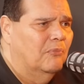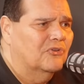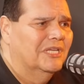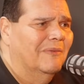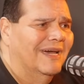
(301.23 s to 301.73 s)

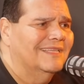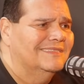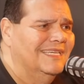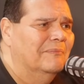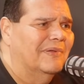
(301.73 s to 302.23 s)
por llevar
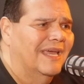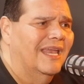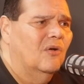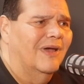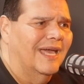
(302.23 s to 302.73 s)
siempre
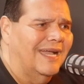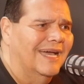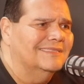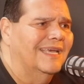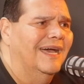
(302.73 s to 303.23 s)
algo a la
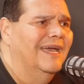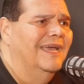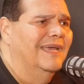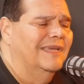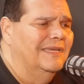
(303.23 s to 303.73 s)
casa
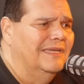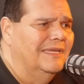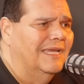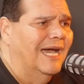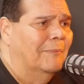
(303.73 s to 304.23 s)

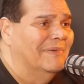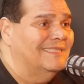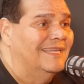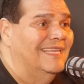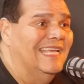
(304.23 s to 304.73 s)
y a
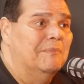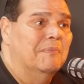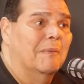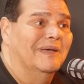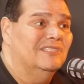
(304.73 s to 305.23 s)
pesar de que mi
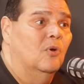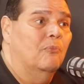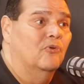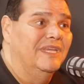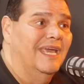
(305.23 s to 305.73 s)
papá se
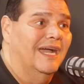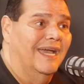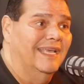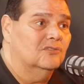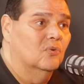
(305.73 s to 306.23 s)
oponían
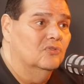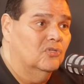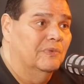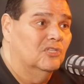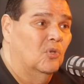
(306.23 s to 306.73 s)
a eso,
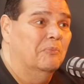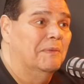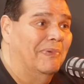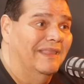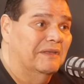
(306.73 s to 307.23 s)
sobre todo mi
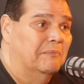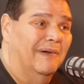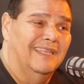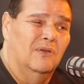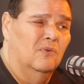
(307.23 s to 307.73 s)
padre, mi
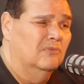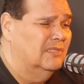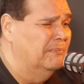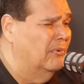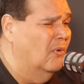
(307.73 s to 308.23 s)
padre era un
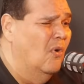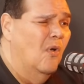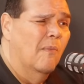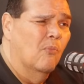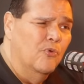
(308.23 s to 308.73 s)
tipo
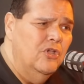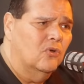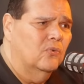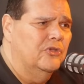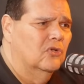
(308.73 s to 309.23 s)
muy
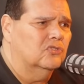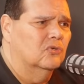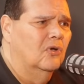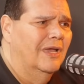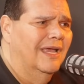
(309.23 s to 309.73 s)

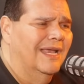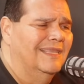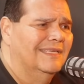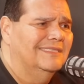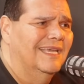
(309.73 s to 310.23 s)
orgulloso.
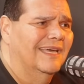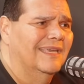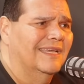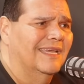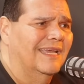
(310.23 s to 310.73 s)
Él decía
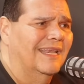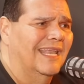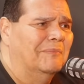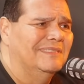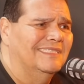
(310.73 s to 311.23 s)
de que
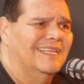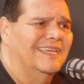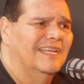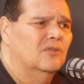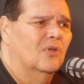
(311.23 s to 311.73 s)
la miseria
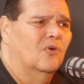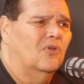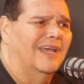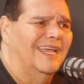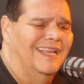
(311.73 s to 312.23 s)
y el
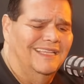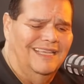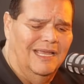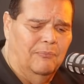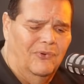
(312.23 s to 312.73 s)
dolor era
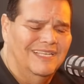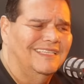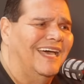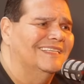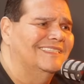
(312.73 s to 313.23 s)
de la
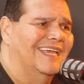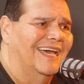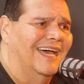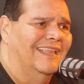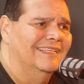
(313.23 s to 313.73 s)
puerta
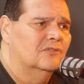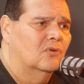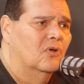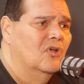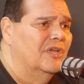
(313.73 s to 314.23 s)
hacia
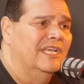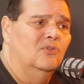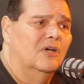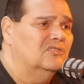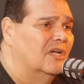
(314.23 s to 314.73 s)
adentro y mm.
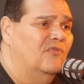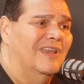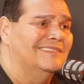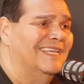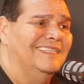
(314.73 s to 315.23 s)
no hacia
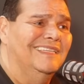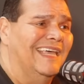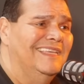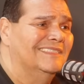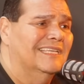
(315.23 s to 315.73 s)
afuera.
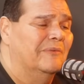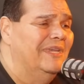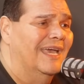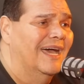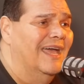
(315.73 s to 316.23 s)
nadie
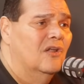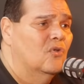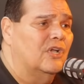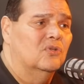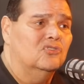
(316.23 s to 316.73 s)
sabía
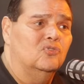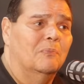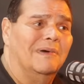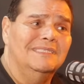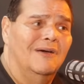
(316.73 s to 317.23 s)
lo que
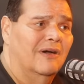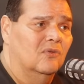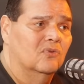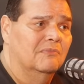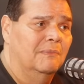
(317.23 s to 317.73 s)
nosotros
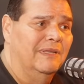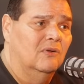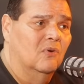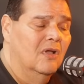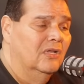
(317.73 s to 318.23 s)
pasábamos, me
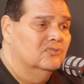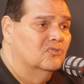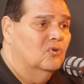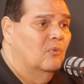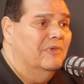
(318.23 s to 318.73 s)
explico.
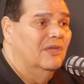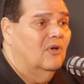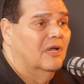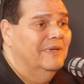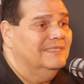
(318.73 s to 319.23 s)
Nosotros
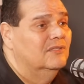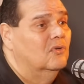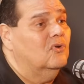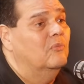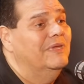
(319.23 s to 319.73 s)
comíamos a veces
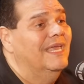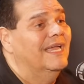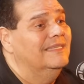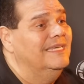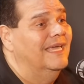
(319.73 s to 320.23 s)
dos comidas
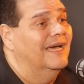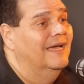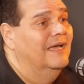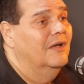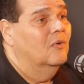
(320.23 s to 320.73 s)
al día,
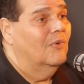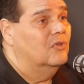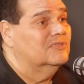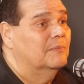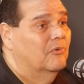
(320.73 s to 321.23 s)

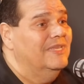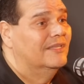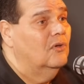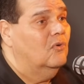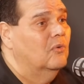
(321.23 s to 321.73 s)
cuando se podía
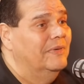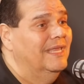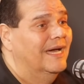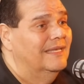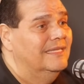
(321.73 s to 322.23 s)
dos
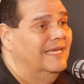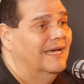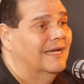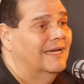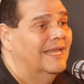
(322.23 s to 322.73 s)
comidas al
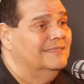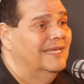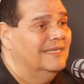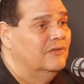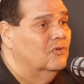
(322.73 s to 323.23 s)
día,
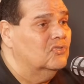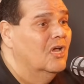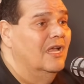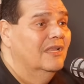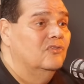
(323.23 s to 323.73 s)
gracias a Dios
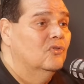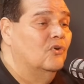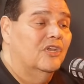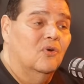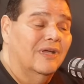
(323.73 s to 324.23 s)
no
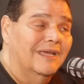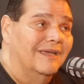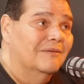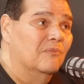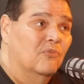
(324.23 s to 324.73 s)
creo
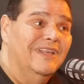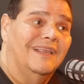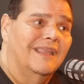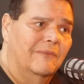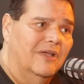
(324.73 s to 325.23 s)
que muy
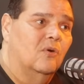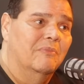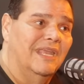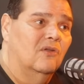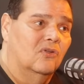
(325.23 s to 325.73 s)
rara vez
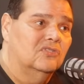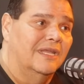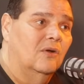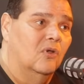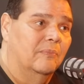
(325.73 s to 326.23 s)
comieron los
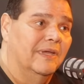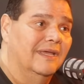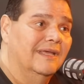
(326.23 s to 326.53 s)
tres golpes.